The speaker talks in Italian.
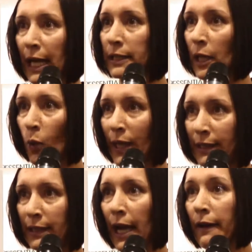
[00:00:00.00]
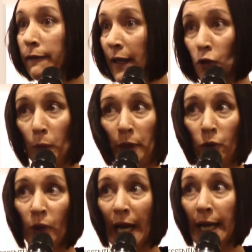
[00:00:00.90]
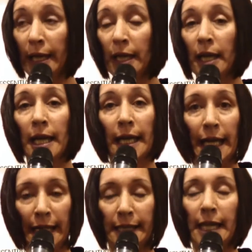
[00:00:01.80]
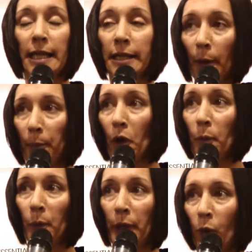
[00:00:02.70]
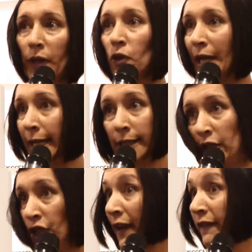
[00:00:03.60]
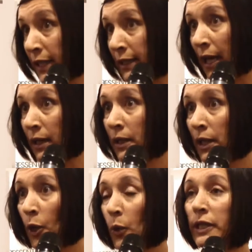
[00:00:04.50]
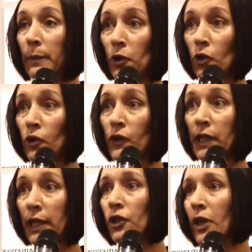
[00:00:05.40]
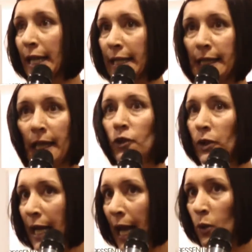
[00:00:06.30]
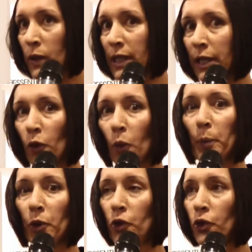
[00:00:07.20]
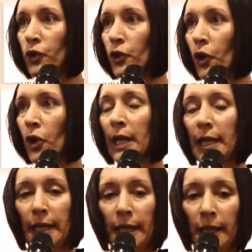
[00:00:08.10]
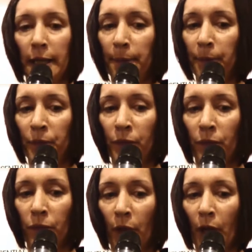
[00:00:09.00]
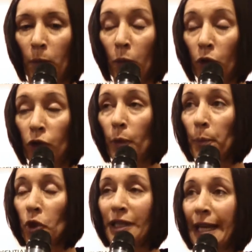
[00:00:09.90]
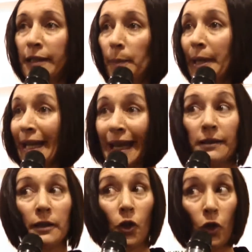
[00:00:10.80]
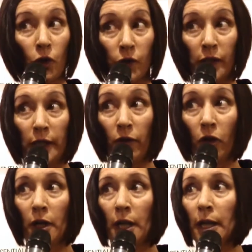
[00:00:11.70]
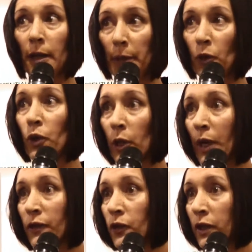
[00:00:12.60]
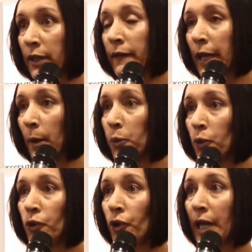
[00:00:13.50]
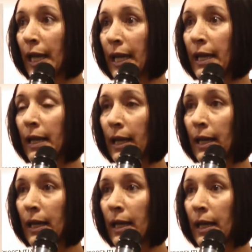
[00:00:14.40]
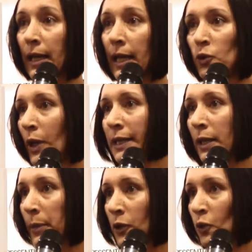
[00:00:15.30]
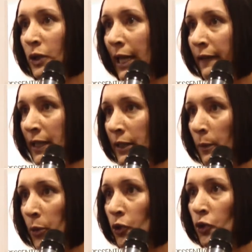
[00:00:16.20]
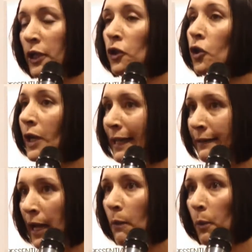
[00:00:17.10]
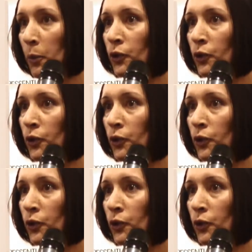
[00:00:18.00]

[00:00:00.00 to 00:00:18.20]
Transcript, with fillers: di alta qualità, fatto per durare, che l'azienda proprio per questo garantisce a vita. Quindi il prodotto scrigno è realizzato in aluzinc, un prodotto ehm, molto importante perché è anticorrosivo, per cui questo significa appunto che eh, la durata è per tutta la vita del prodotto e noi lo garantiamo